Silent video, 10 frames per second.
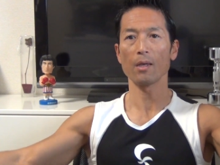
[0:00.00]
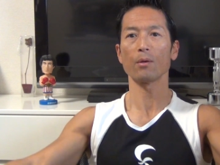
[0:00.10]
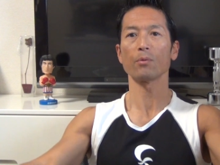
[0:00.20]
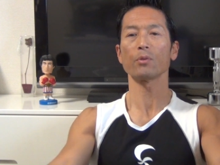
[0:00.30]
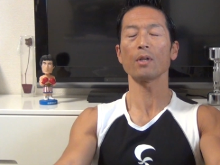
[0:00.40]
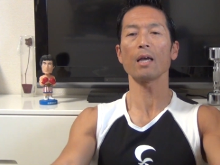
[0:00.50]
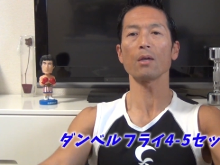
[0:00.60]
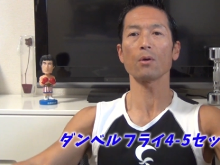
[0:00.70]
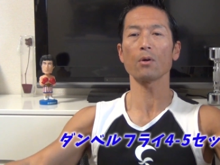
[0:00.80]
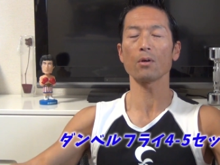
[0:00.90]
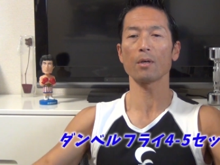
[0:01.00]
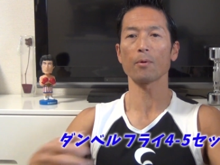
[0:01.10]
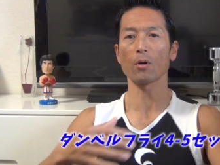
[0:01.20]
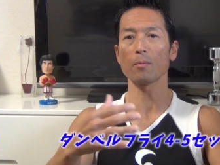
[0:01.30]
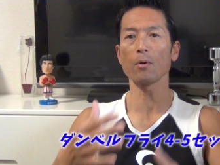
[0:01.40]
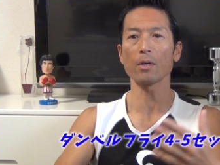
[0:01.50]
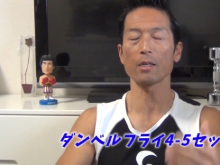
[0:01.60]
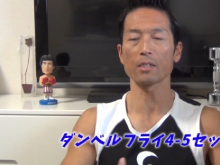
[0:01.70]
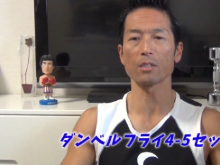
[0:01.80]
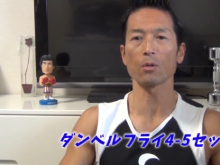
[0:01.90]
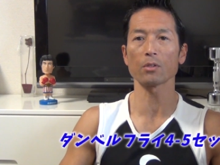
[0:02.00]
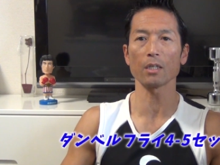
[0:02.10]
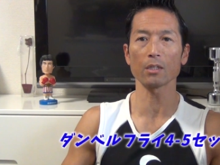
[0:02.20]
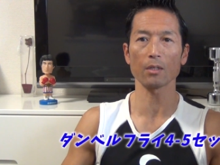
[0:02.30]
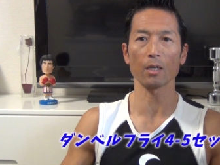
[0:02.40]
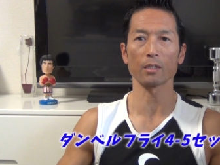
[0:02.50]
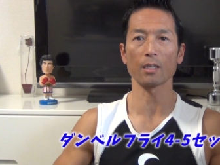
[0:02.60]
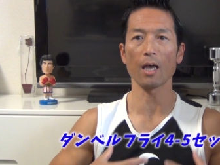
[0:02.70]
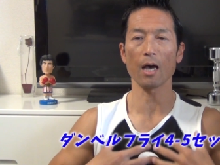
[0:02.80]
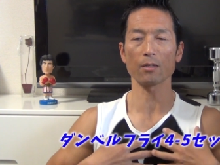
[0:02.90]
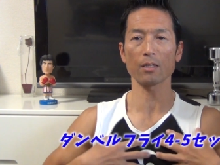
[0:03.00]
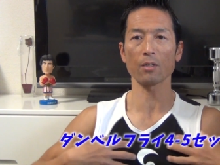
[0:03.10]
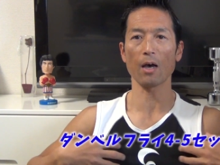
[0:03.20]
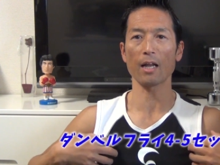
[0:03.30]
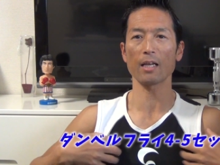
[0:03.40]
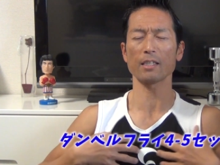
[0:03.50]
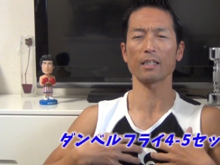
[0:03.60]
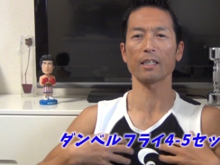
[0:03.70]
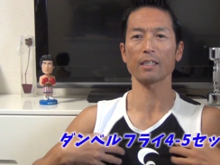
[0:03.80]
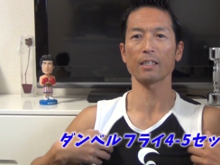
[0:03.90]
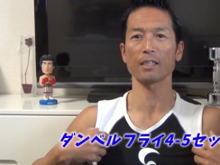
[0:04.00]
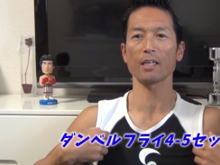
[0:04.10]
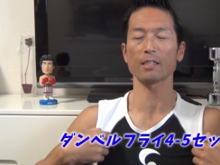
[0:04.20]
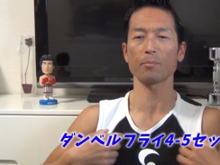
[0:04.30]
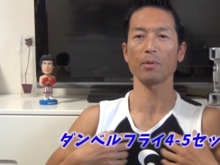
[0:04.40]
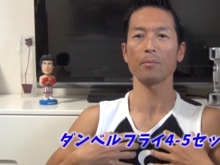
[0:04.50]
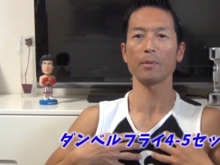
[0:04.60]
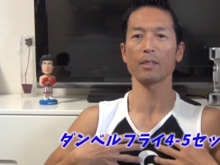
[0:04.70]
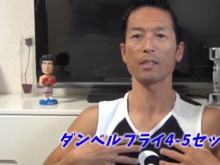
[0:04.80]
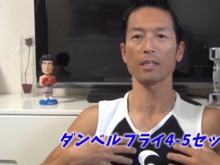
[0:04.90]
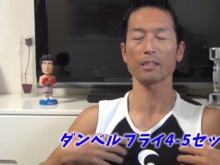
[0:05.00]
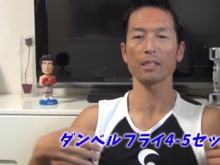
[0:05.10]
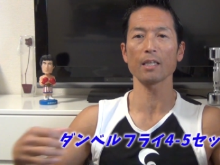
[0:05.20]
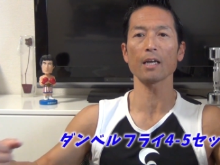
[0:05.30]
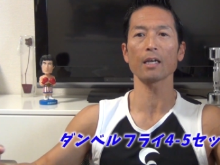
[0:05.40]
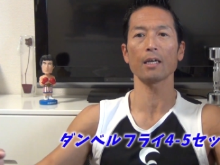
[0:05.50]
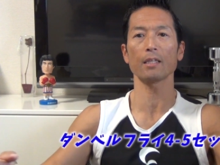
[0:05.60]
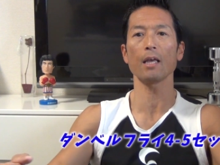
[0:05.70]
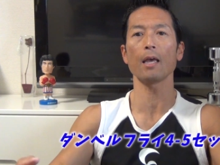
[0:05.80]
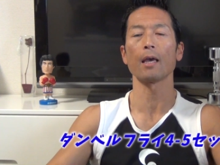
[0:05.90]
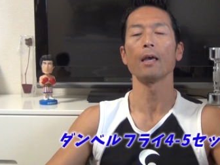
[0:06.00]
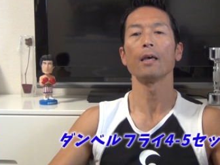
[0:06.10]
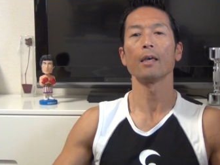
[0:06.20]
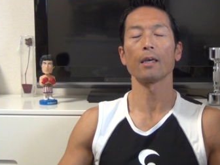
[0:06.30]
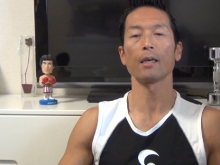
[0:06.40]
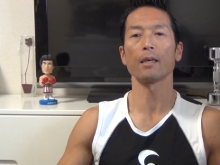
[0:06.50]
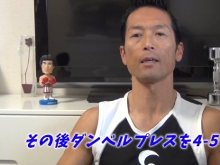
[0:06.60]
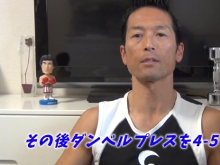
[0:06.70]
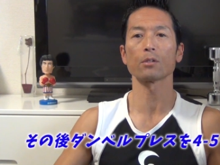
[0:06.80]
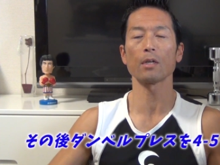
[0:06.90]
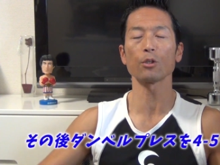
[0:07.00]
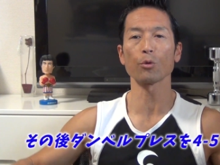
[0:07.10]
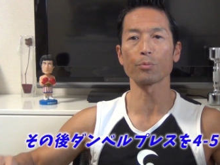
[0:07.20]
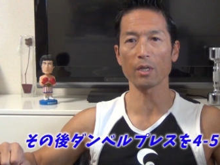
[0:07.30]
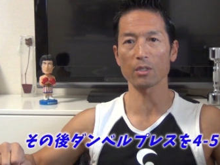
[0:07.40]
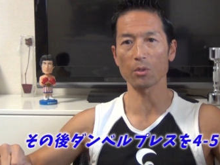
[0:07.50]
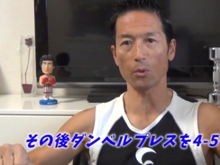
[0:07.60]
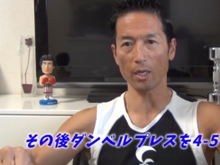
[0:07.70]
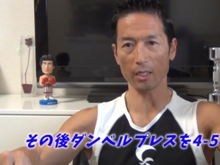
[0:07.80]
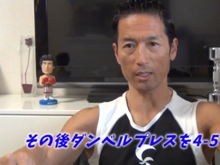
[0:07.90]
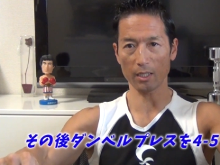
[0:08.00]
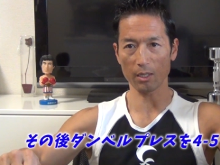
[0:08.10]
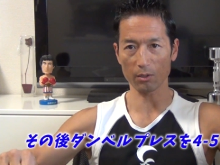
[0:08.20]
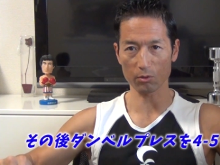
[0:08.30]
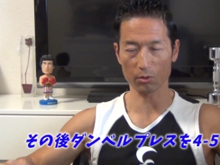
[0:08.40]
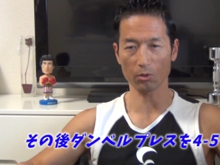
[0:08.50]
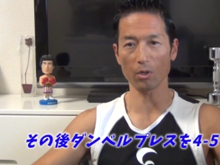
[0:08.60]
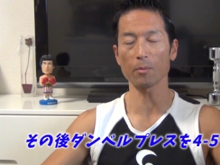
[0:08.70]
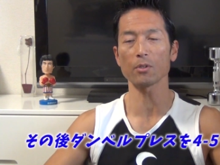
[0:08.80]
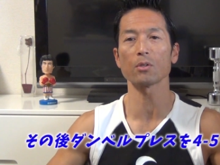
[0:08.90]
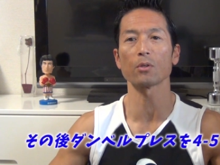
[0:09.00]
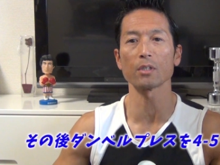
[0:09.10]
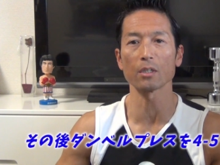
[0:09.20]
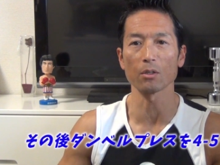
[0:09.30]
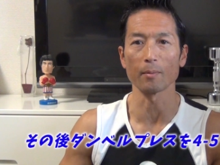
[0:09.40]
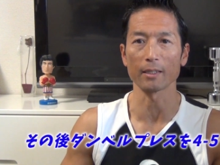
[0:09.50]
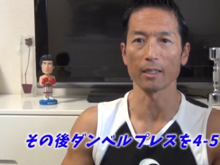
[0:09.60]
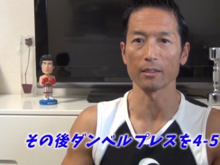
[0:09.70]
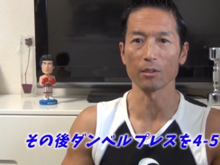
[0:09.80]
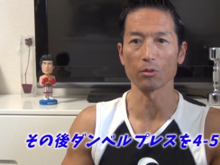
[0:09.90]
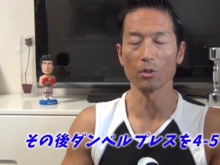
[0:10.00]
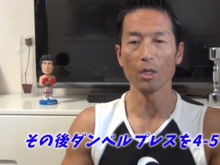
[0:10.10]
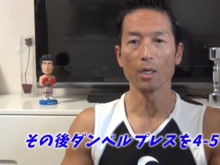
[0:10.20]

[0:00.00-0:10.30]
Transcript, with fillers: えー、フライを、えー、これも、えー、4、5セットやって、ある程度晴らして効かせ効かしてピリピリ効かした中で、えー、その後プレスをやっていく。これも4、5セットまたやっていく。